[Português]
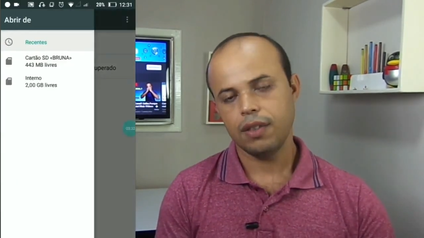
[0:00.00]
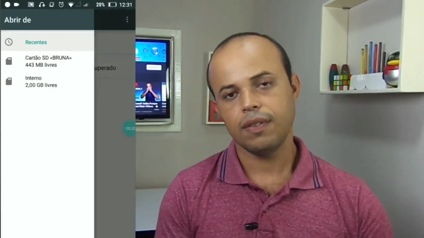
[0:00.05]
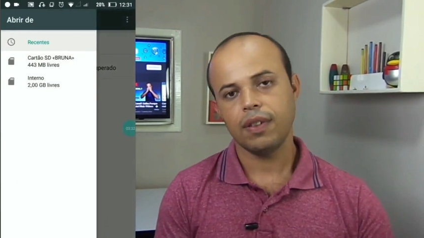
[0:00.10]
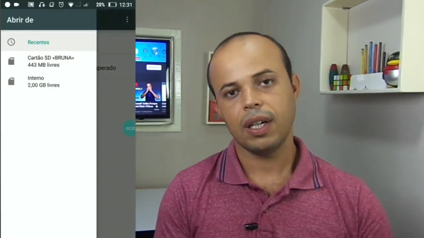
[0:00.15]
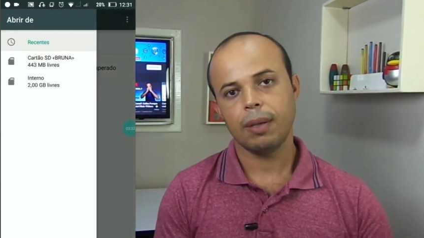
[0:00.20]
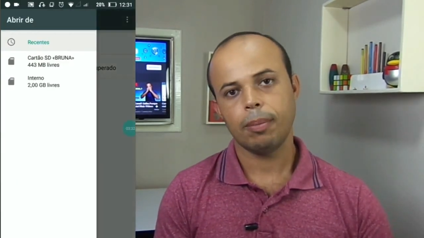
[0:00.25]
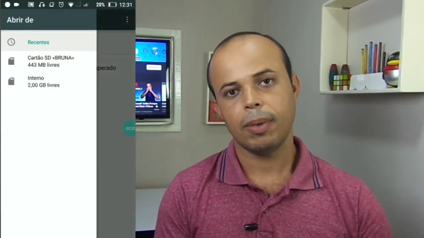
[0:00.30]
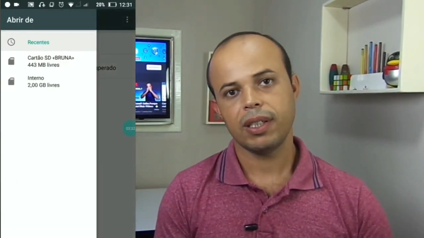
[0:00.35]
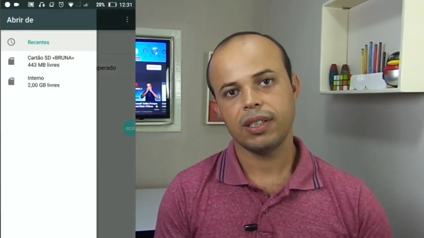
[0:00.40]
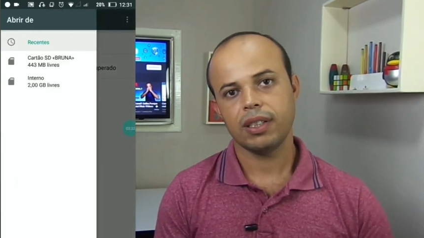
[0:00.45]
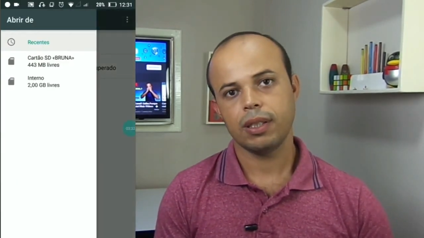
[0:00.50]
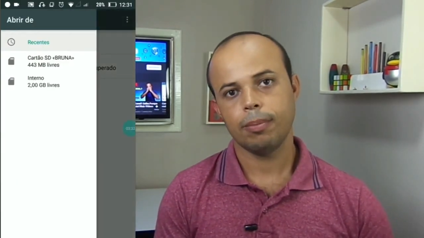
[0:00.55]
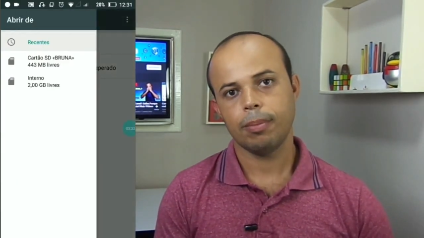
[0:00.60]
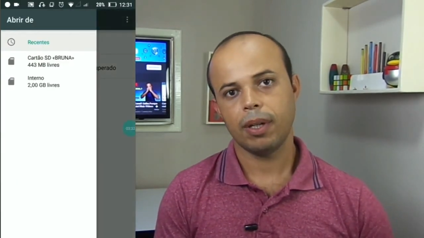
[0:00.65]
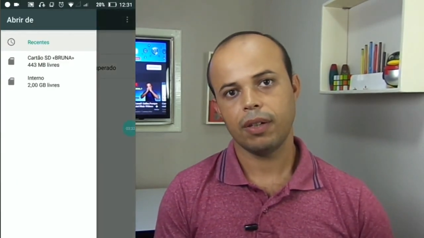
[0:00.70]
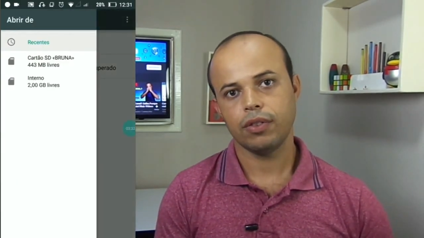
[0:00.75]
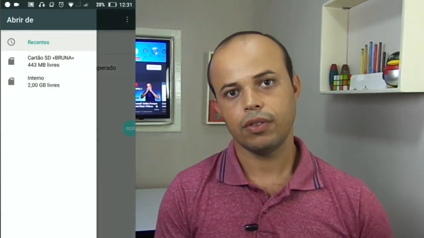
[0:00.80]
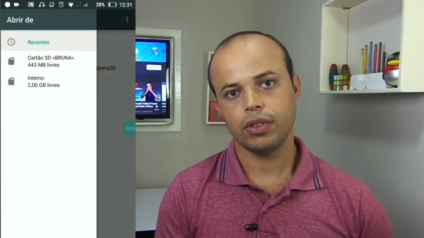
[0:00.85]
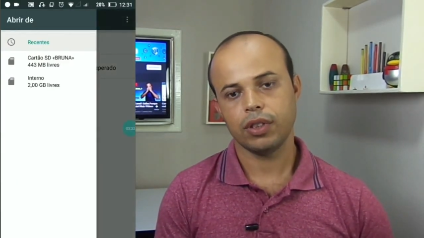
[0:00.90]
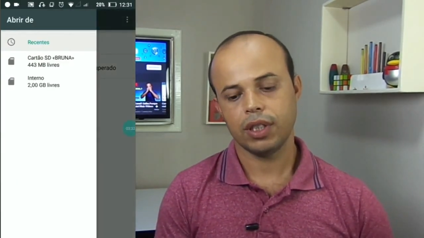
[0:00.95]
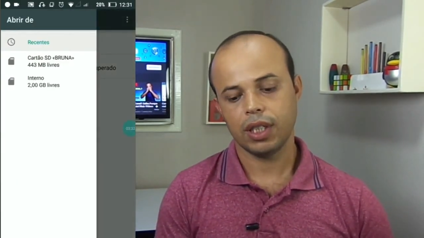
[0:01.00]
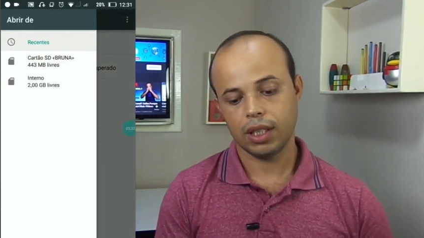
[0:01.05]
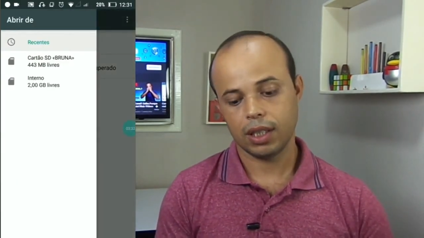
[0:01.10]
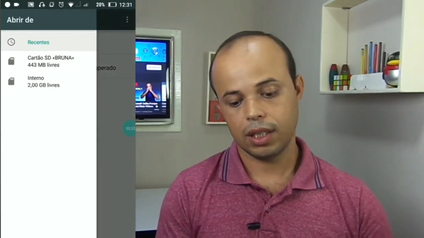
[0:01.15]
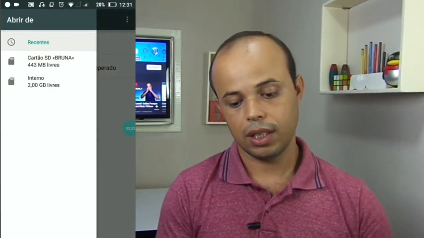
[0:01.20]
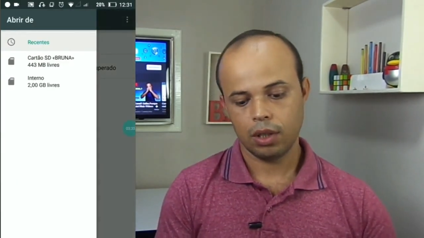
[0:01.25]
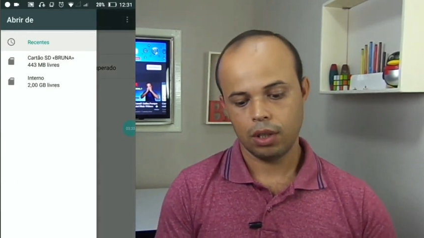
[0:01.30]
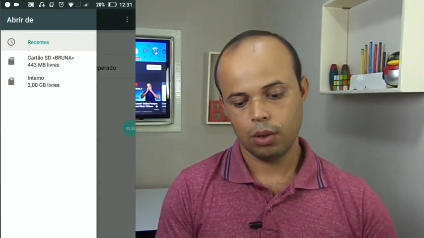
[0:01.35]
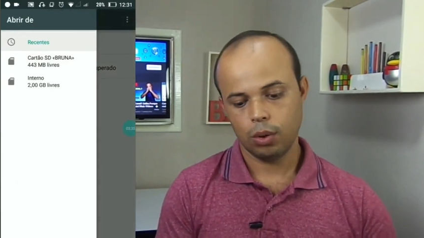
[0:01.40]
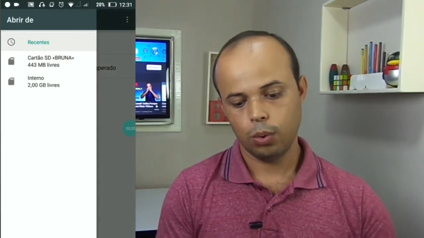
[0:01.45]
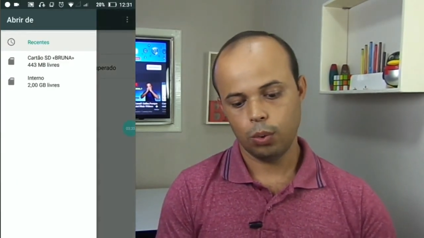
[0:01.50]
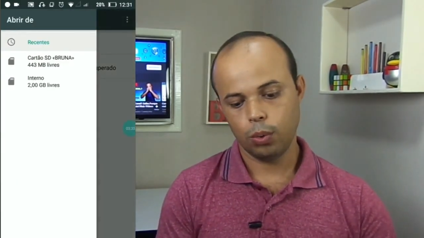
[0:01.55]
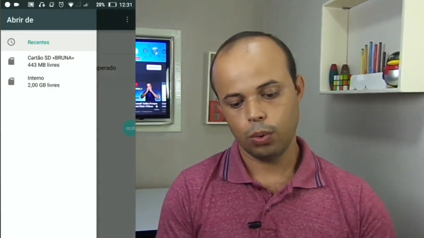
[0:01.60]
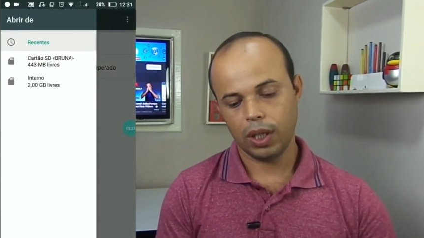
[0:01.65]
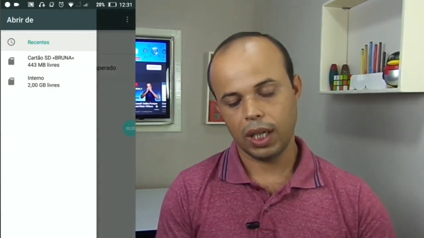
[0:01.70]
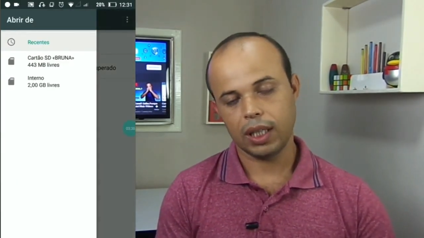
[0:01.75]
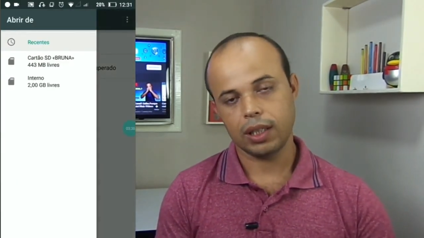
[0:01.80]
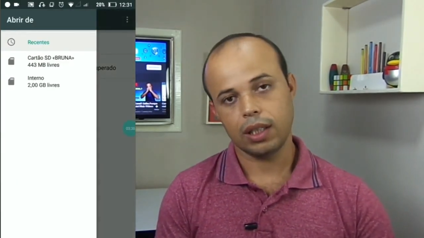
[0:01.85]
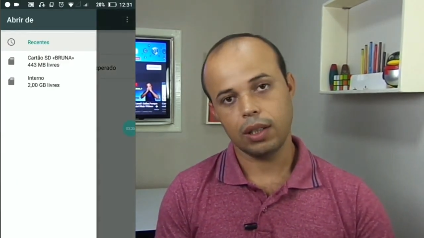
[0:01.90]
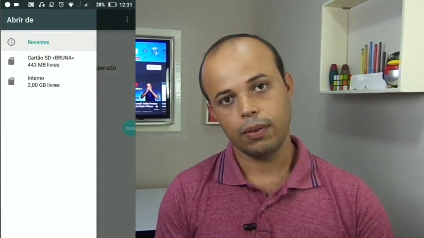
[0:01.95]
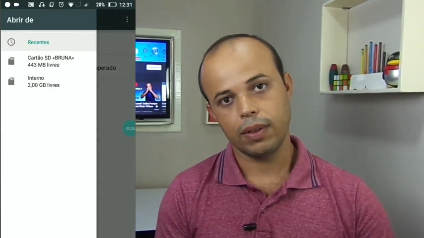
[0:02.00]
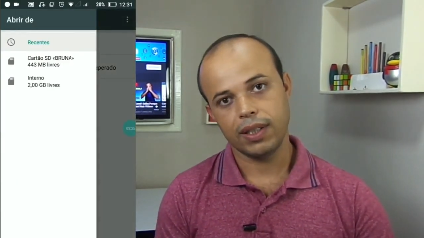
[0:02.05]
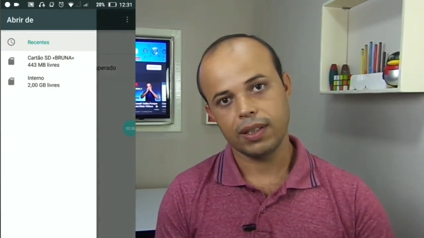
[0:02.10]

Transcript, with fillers: e vai aparecer para você aqui o cartão